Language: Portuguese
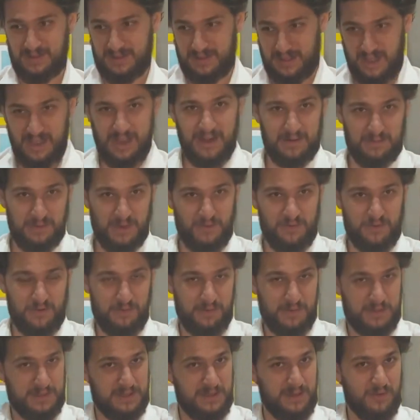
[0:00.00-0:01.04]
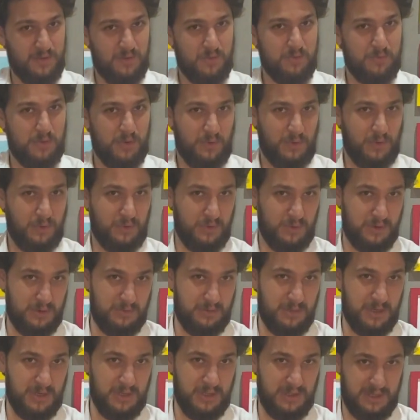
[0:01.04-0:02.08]
ter a minha formação como professor de
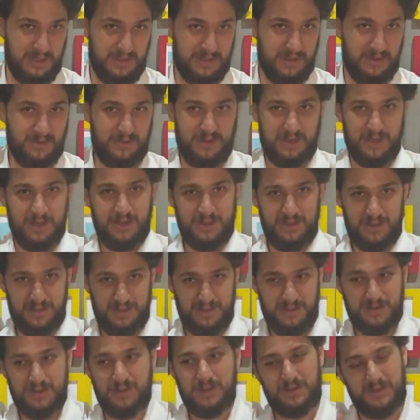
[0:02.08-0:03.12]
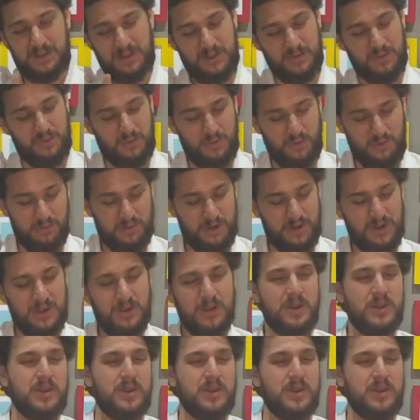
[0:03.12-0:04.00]
meditação antes de ser youtuber